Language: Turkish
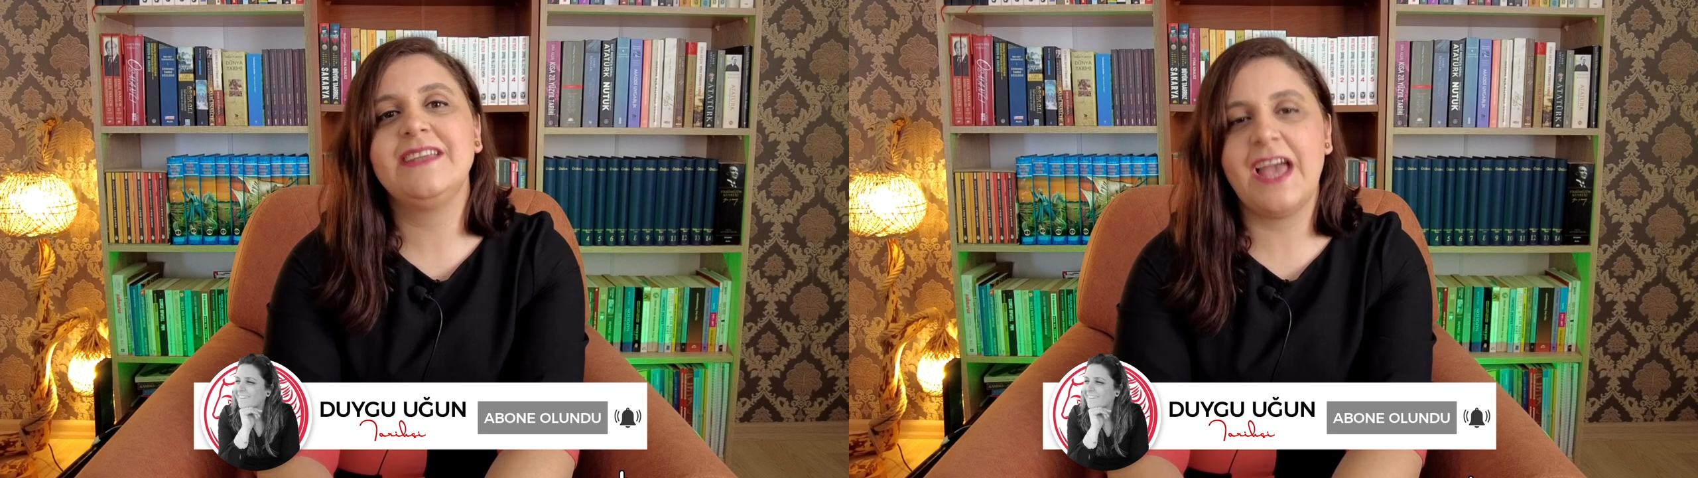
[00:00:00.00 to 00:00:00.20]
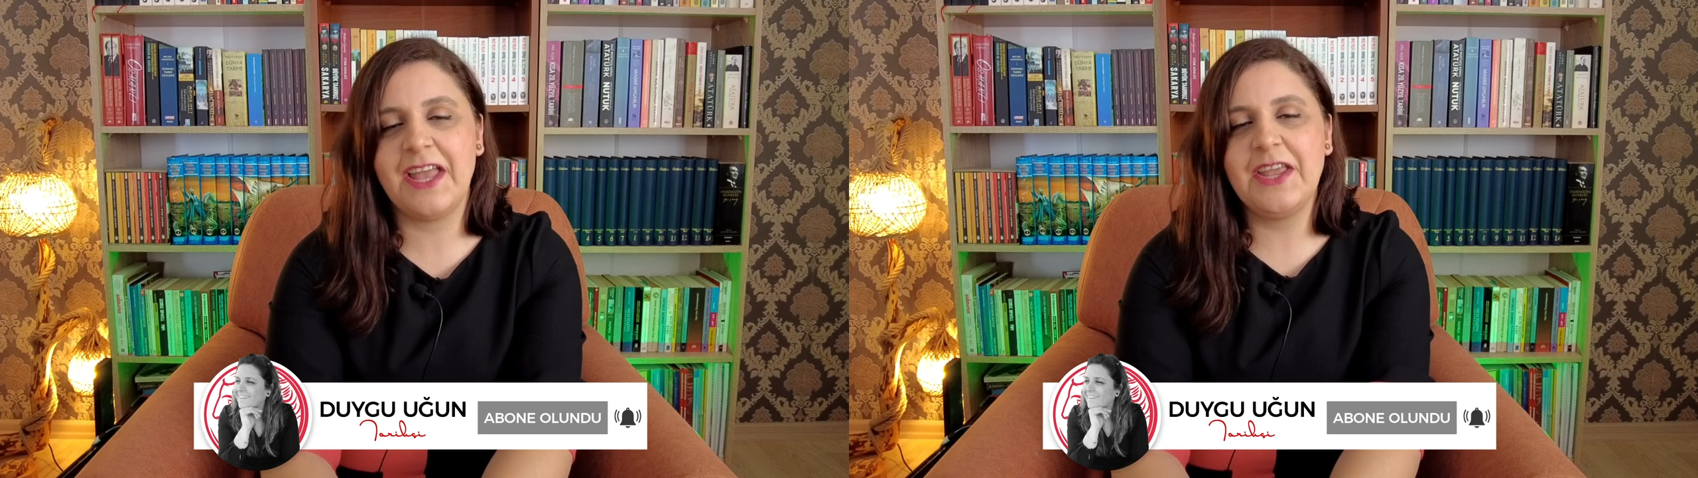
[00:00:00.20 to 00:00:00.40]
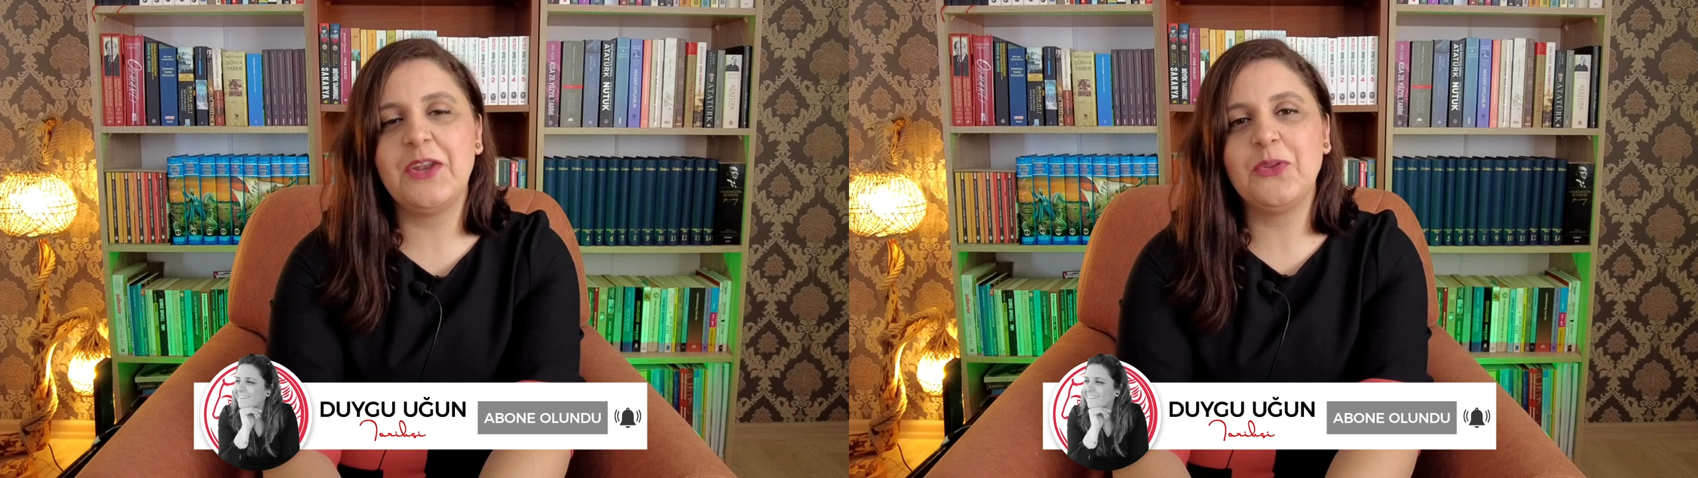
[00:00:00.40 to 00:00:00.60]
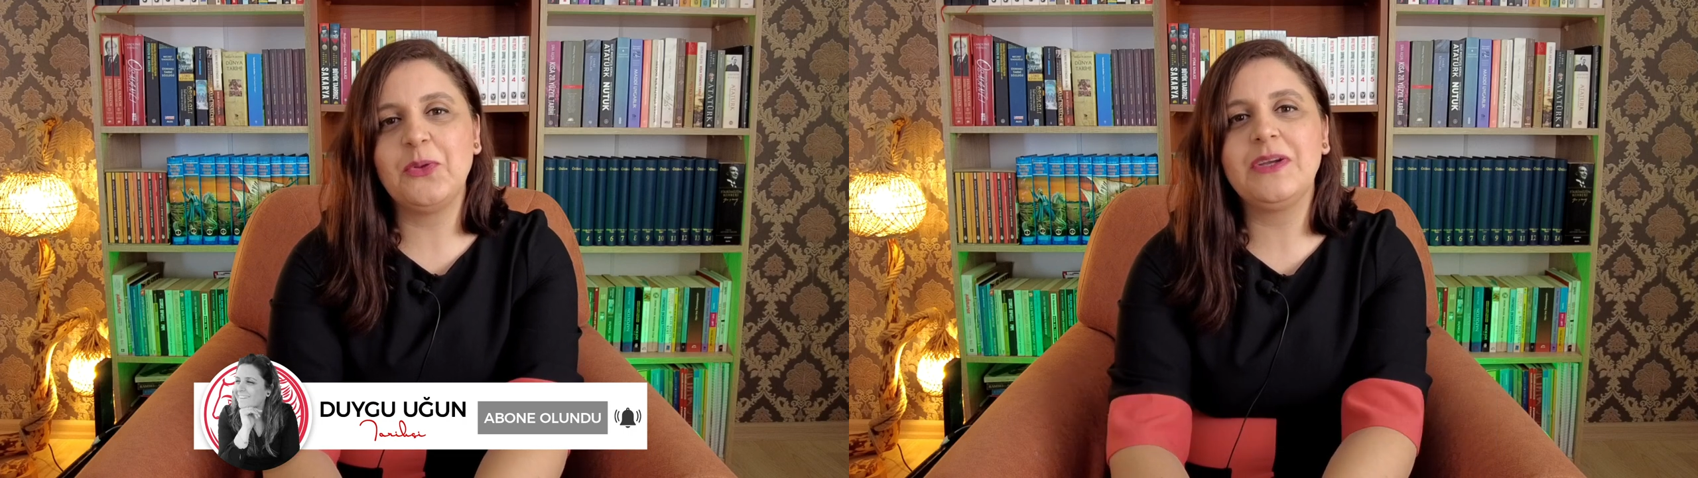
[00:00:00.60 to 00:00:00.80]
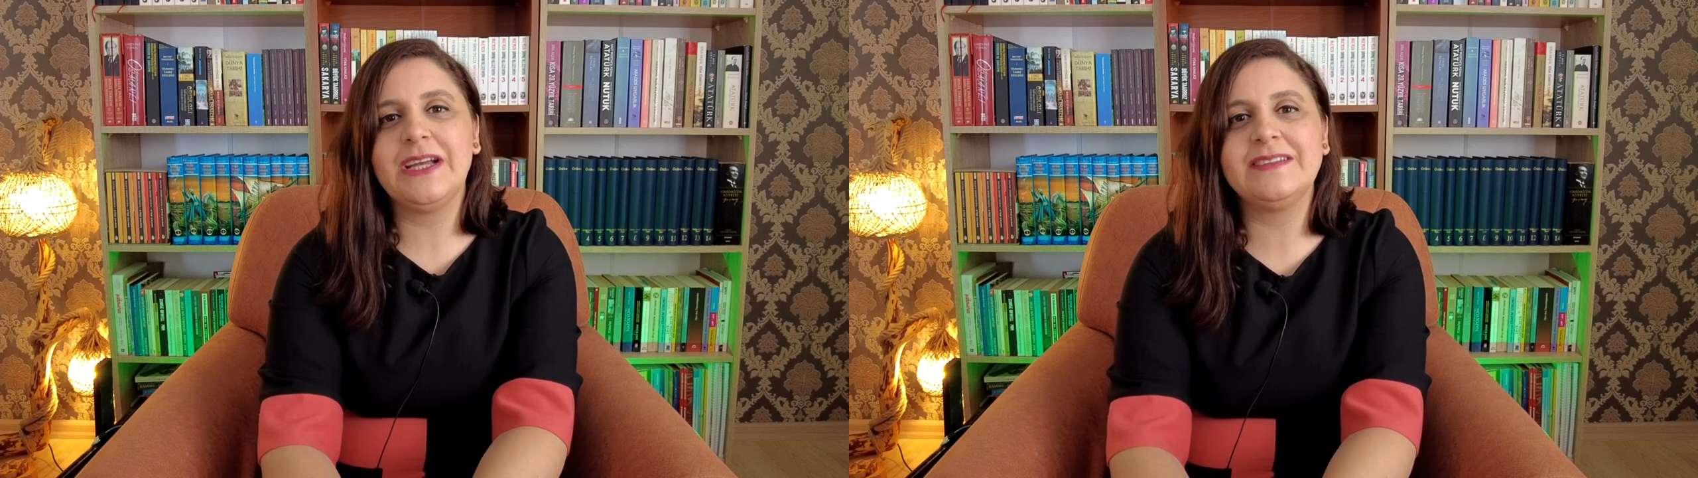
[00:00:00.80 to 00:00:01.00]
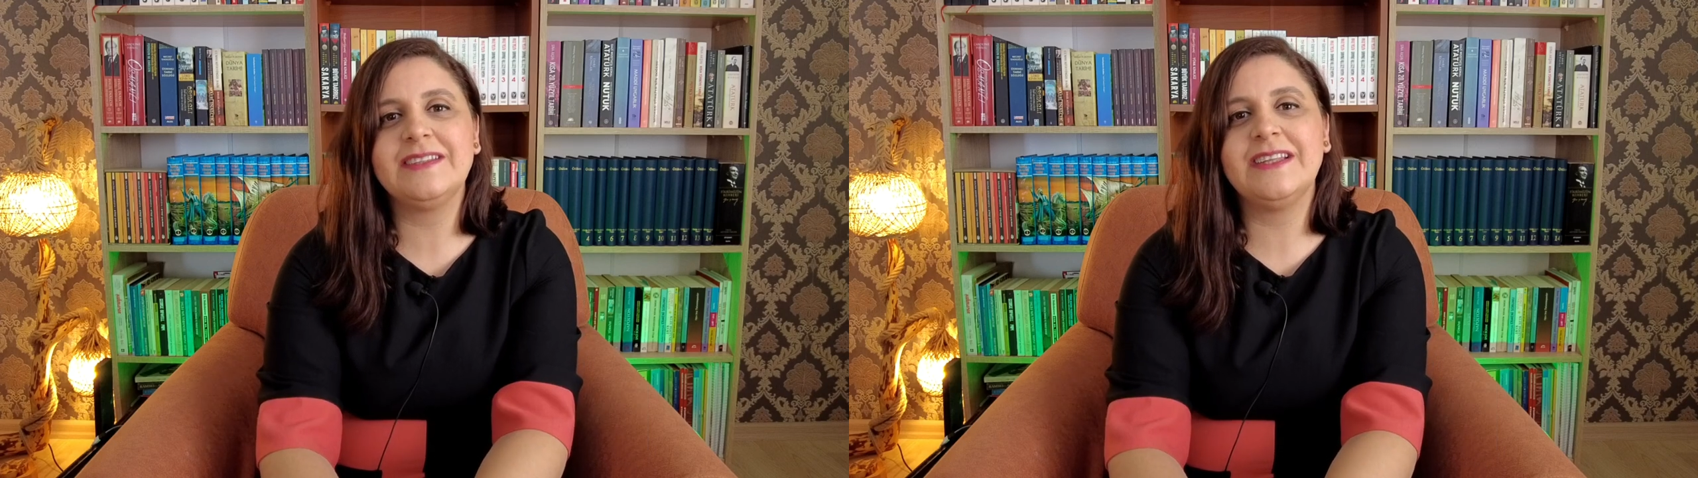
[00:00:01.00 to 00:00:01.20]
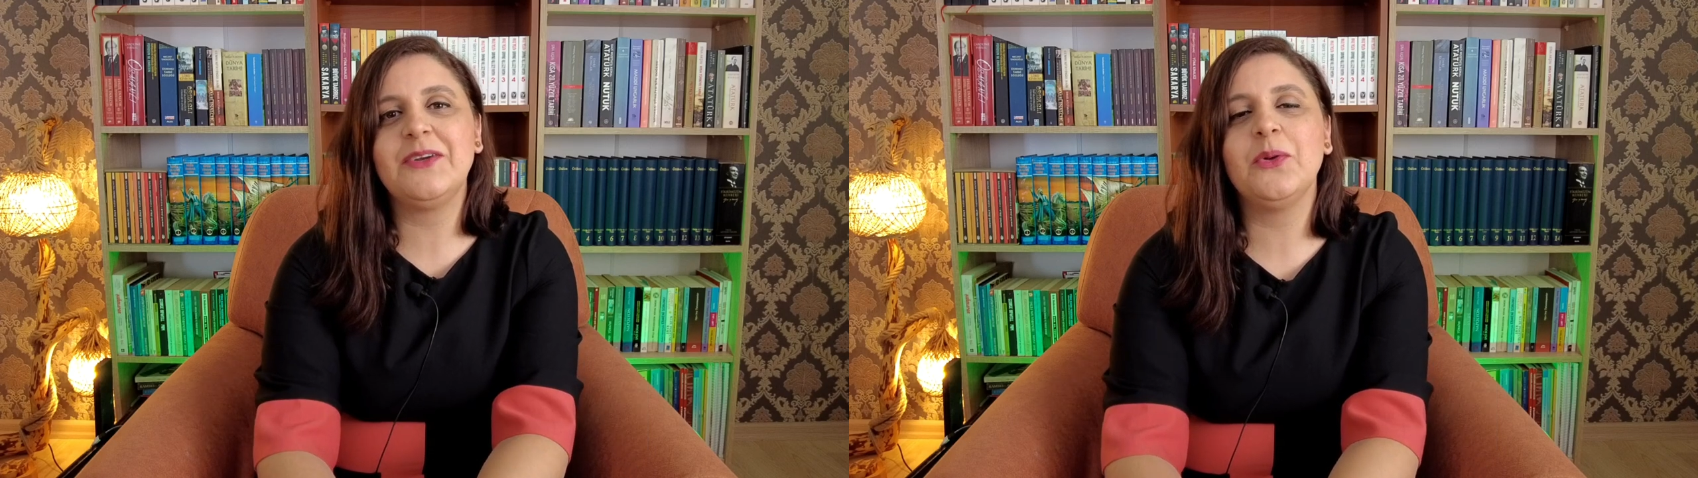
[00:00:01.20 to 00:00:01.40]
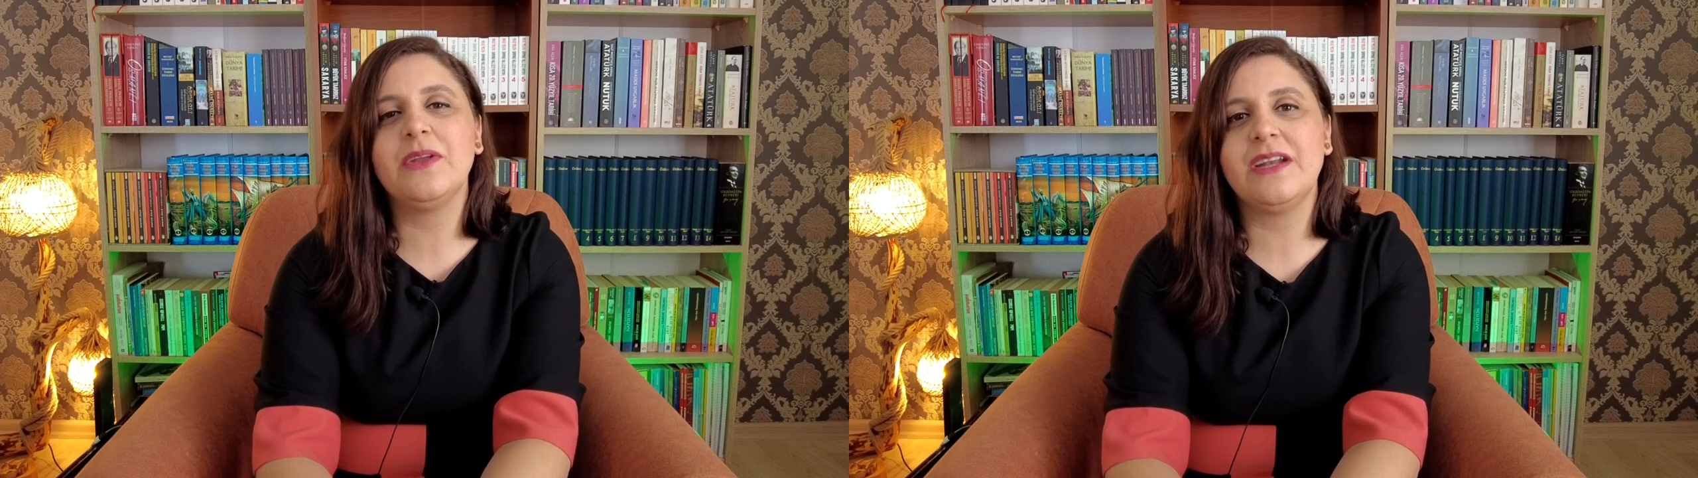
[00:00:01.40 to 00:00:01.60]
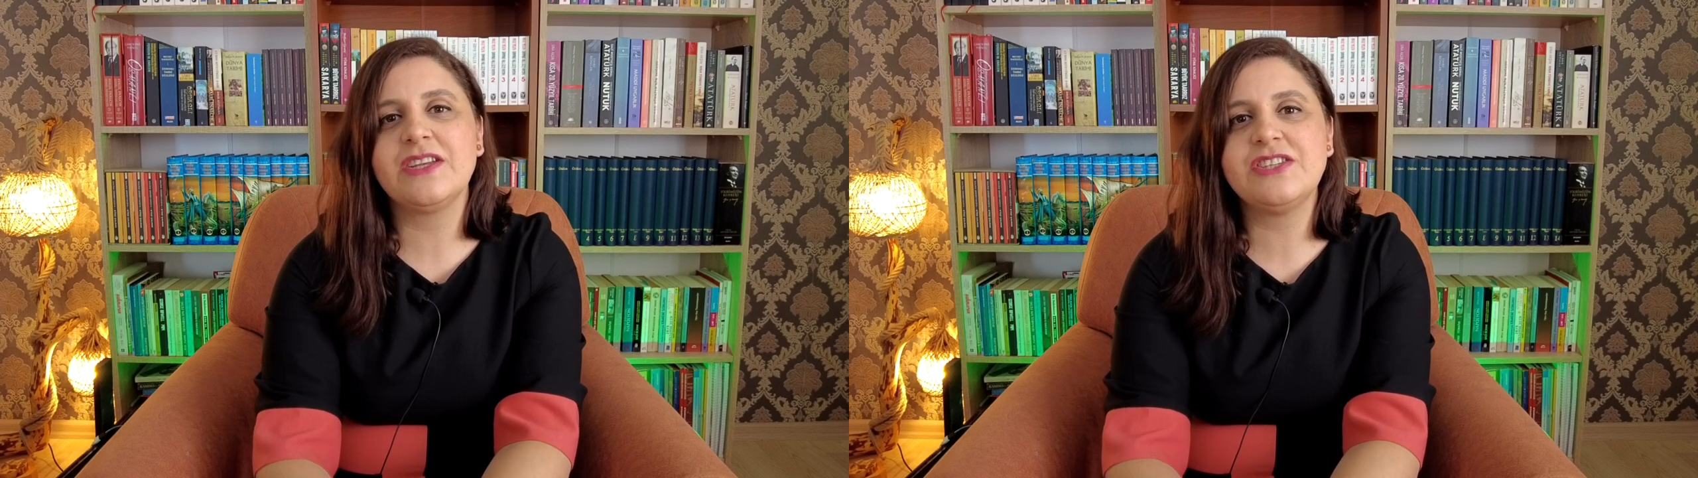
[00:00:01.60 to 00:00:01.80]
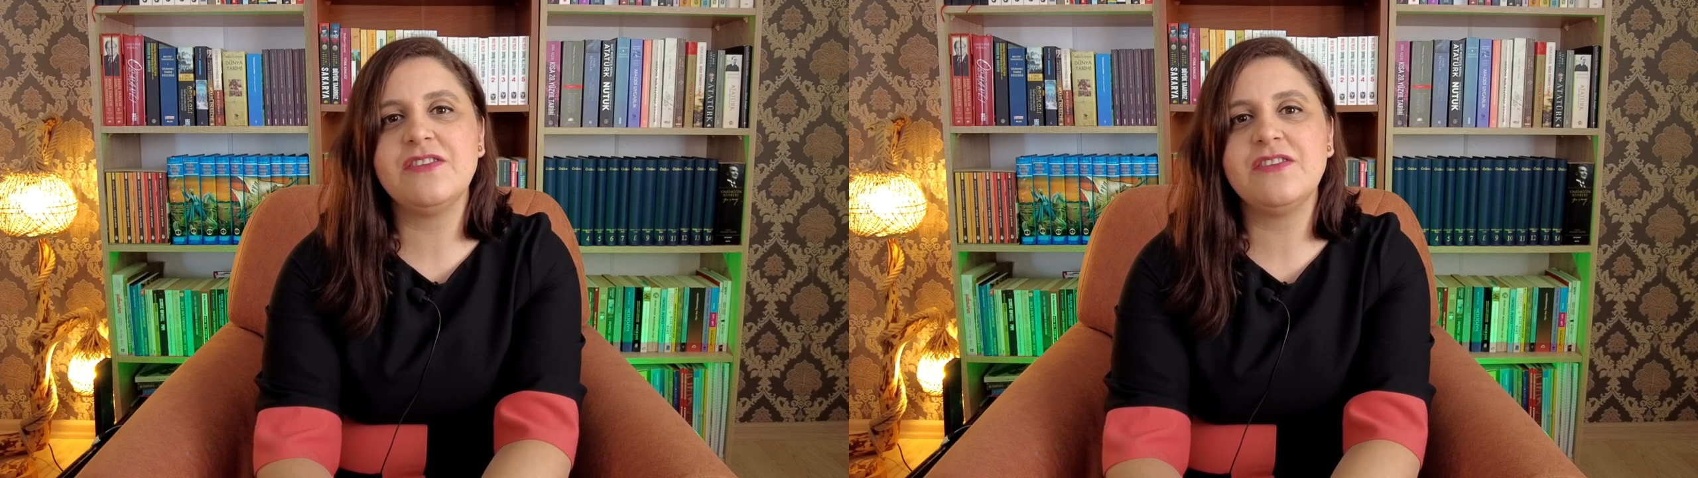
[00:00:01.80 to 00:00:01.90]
yani Anadolu kadınları olarak